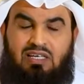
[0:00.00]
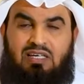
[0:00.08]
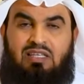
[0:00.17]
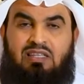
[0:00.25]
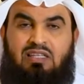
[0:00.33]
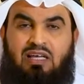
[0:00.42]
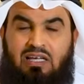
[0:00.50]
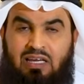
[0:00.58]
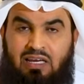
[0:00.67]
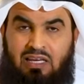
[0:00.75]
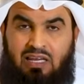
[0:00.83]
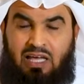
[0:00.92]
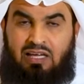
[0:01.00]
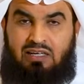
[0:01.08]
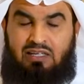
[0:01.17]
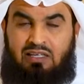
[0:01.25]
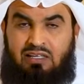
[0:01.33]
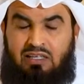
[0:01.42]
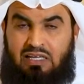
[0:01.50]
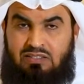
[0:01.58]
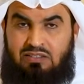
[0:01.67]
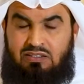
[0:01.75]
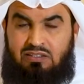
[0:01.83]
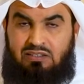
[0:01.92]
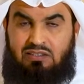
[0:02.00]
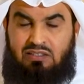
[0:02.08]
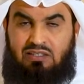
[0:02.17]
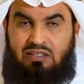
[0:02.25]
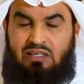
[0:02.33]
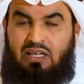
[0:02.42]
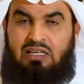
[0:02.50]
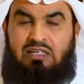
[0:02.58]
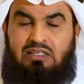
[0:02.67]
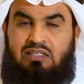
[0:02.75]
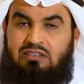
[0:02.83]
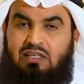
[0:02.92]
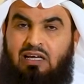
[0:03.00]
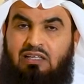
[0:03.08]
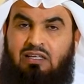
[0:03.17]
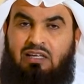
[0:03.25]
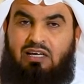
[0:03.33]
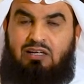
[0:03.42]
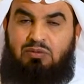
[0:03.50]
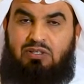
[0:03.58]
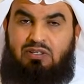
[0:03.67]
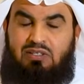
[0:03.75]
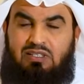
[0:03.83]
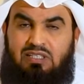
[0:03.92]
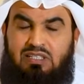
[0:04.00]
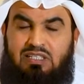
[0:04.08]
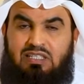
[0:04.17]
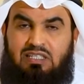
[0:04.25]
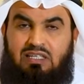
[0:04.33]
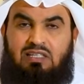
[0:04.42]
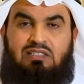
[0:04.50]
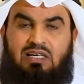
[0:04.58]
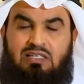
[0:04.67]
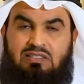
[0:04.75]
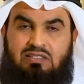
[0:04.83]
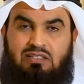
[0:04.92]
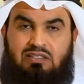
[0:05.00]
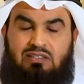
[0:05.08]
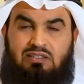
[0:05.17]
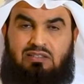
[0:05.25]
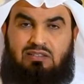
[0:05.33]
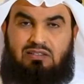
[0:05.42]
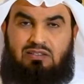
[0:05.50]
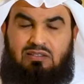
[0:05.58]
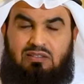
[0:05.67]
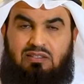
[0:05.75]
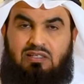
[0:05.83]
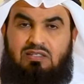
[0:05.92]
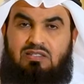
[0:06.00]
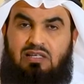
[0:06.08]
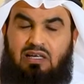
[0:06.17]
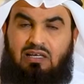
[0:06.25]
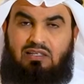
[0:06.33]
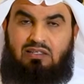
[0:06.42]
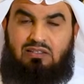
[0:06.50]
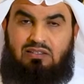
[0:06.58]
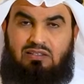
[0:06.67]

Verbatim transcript: إذ الأجر لا ينقطع عن العامل عند عجزه إنسان